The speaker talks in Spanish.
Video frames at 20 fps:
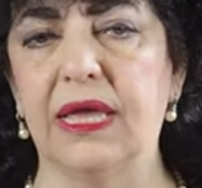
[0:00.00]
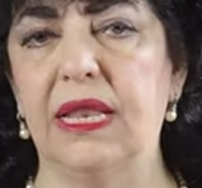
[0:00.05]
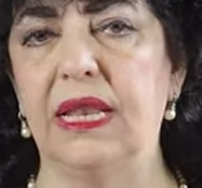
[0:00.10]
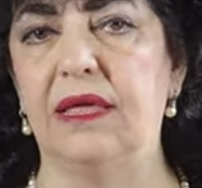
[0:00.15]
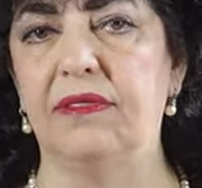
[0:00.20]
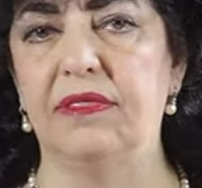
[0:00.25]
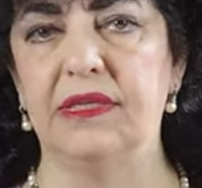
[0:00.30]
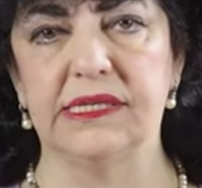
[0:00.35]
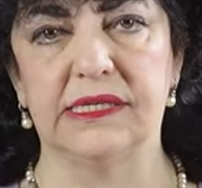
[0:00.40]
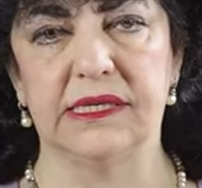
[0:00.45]
que
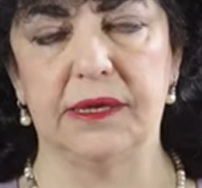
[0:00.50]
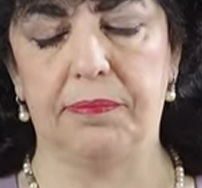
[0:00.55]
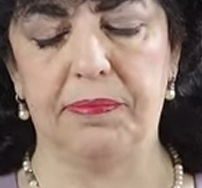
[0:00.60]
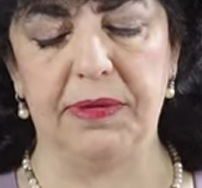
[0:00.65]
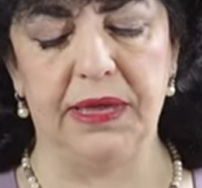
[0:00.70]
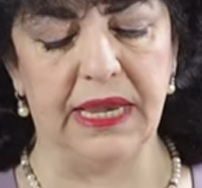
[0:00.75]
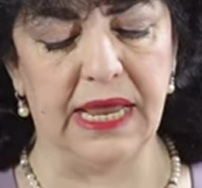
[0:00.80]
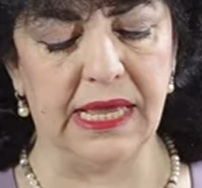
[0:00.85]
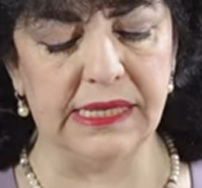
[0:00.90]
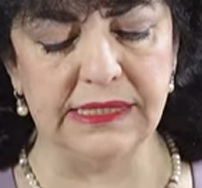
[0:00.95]
la
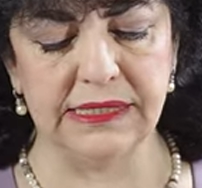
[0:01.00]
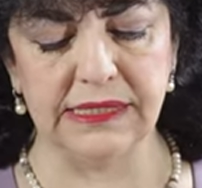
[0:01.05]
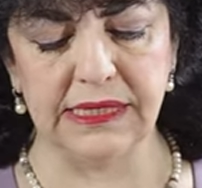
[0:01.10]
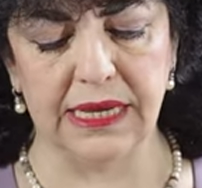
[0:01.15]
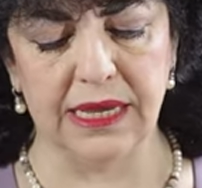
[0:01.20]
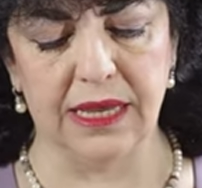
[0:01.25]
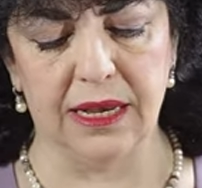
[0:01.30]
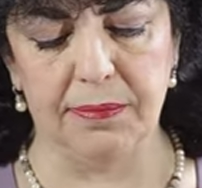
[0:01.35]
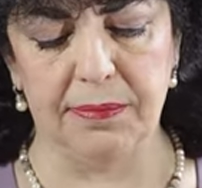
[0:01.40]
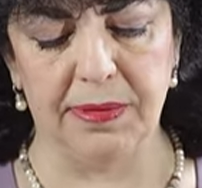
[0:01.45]

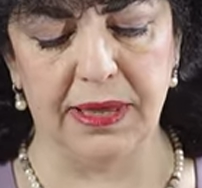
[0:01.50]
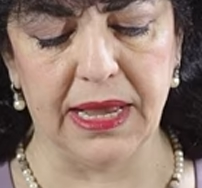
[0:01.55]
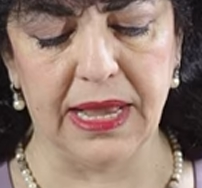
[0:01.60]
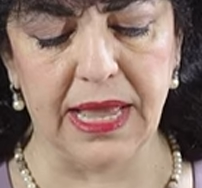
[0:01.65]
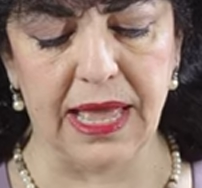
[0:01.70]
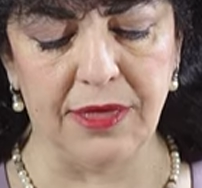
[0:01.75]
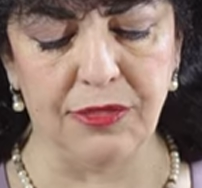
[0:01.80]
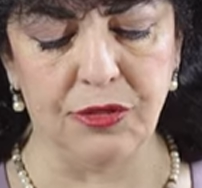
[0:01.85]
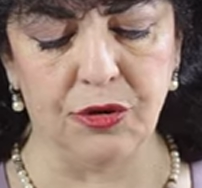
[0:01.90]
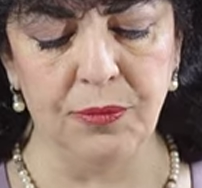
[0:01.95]
desesperanza, que el
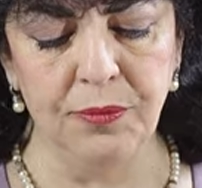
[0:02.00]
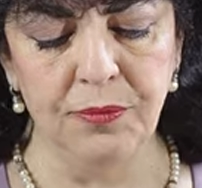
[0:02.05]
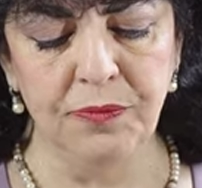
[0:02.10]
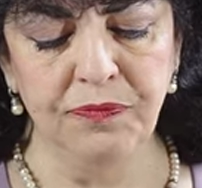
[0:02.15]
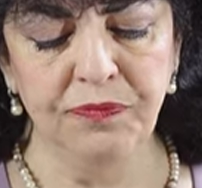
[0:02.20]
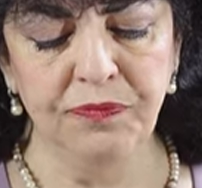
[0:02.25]
pecado,